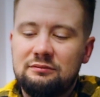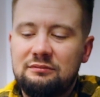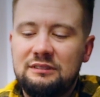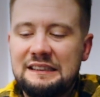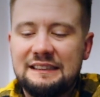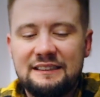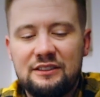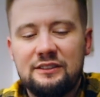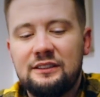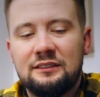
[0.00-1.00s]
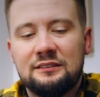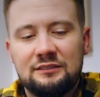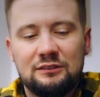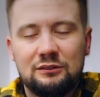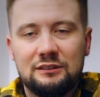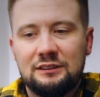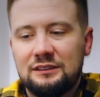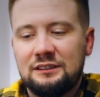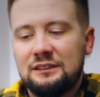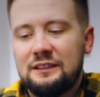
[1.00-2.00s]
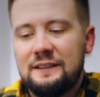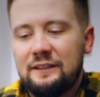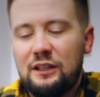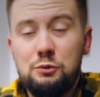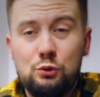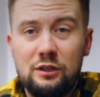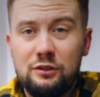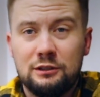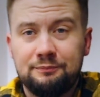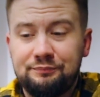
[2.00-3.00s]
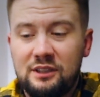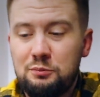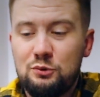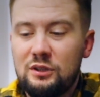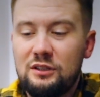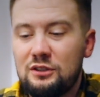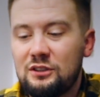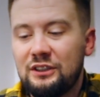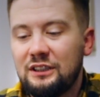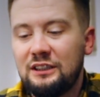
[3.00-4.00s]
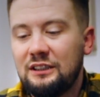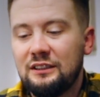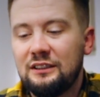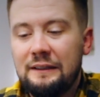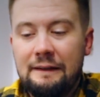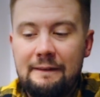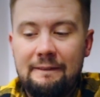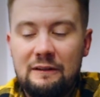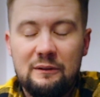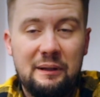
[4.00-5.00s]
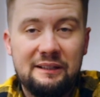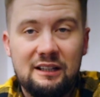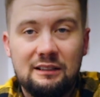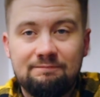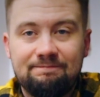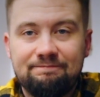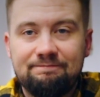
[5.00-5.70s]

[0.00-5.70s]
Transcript: niestety yy, kiepściuteńko, kiepściuteńko i pada